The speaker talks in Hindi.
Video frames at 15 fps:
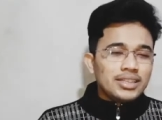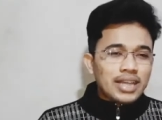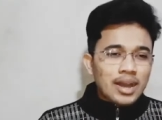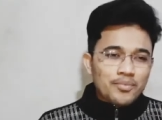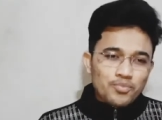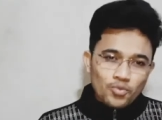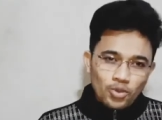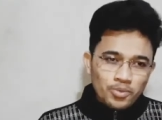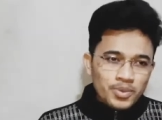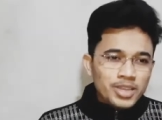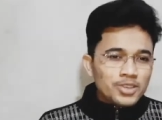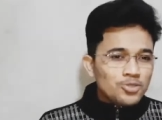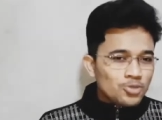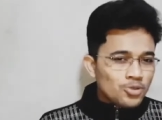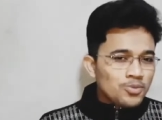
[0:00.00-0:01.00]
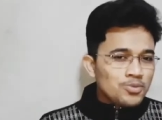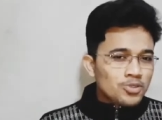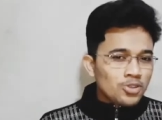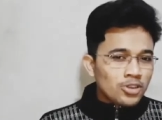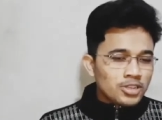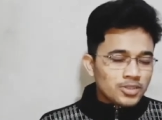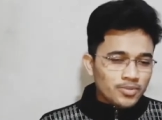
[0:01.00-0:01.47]
तो आपको भी यूट्यूब
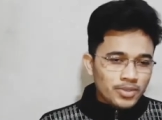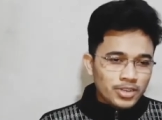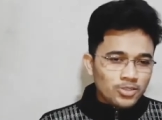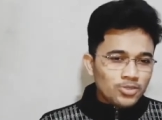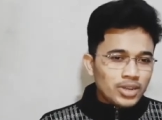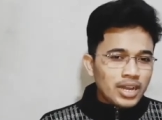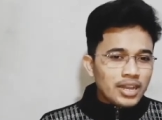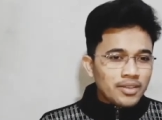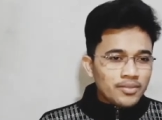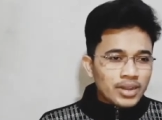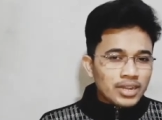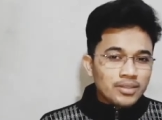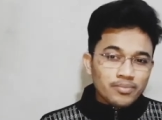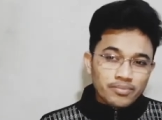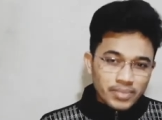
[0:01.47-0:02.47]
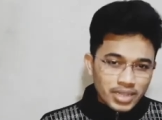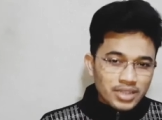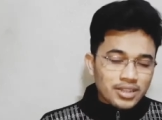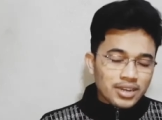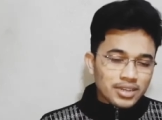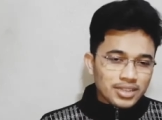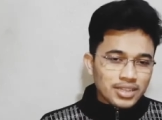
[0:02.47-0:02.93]
शॉर्ट्स वीडियो का अवार्ड मिल
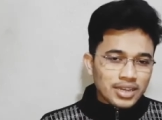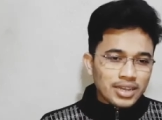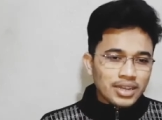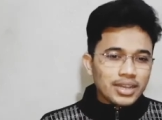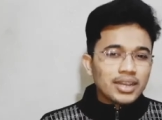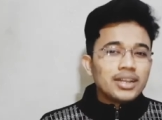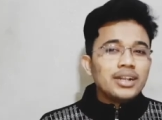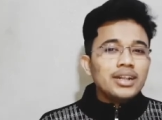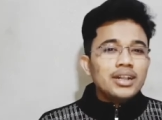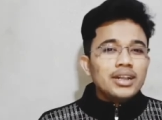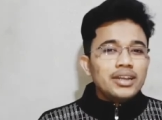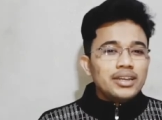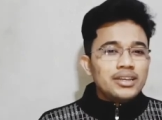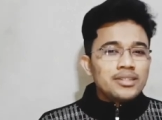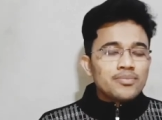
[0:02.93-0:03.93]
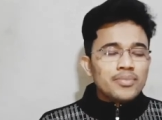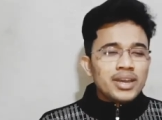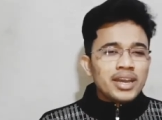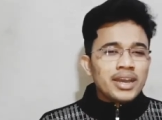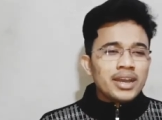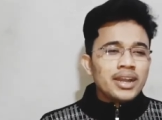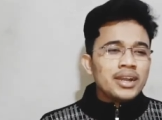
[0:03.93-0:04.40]
सकता है
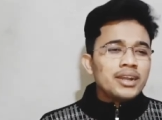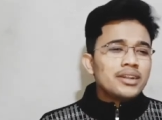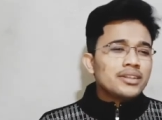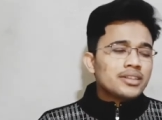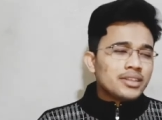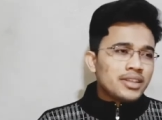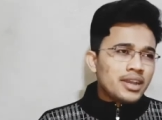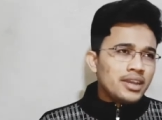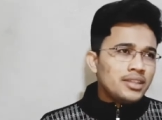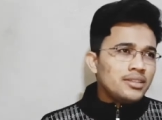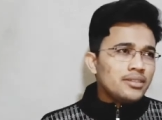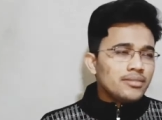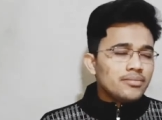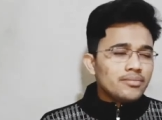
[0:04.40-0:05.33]
इसमें है टेन